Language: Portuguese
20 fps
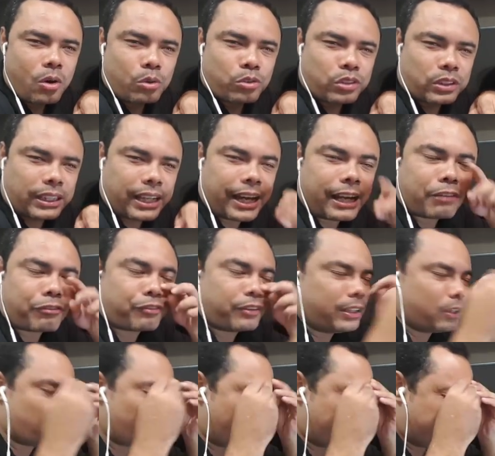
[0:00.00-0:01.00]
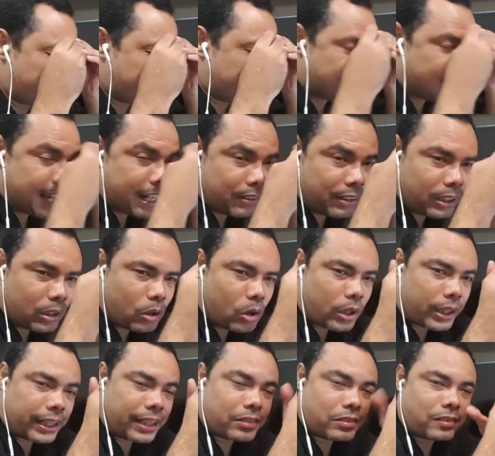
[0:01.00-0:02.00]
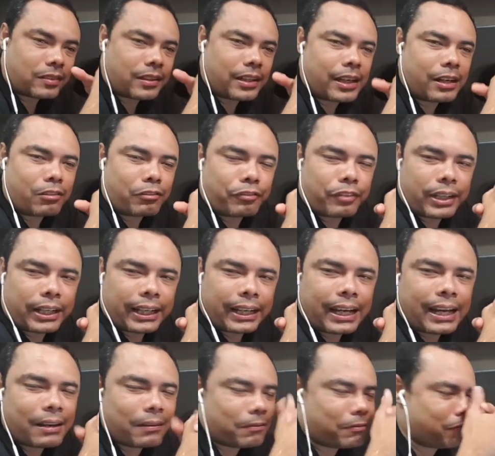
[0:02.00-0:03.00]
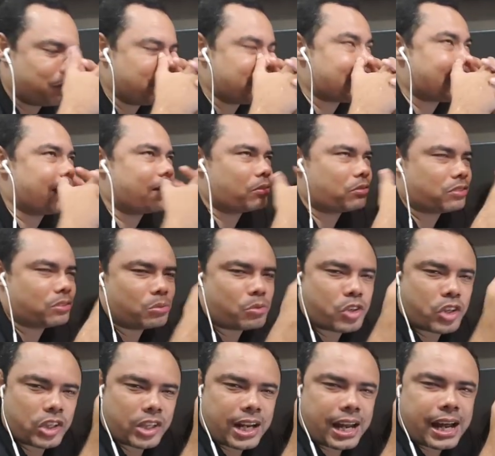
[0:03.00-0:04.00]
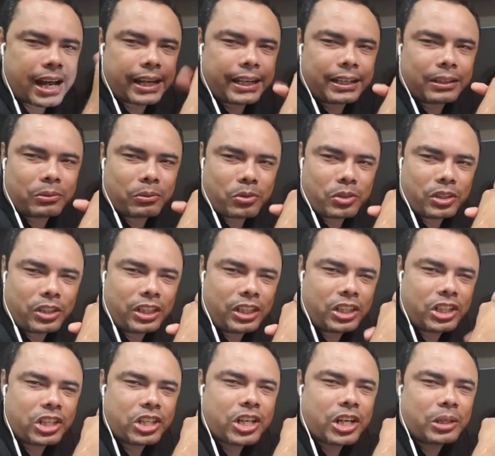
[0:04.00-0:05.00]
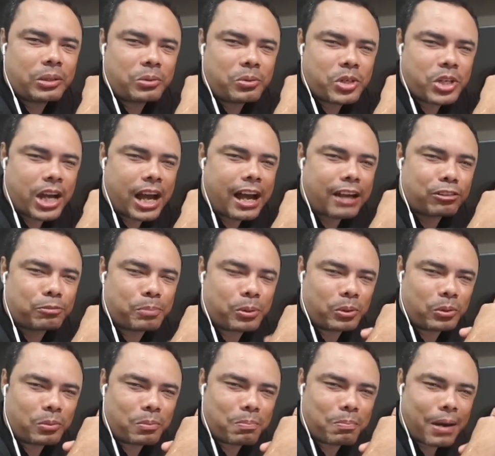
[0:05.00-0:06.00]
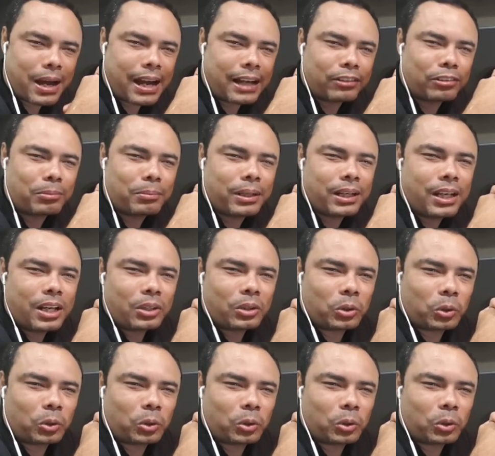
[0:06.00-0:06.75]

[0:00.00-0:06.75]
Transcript: Os caras endoidaram, enlouqueceram, ficaram, viraram-se no Jiraya, no Ninja, no Jasper, no Batman,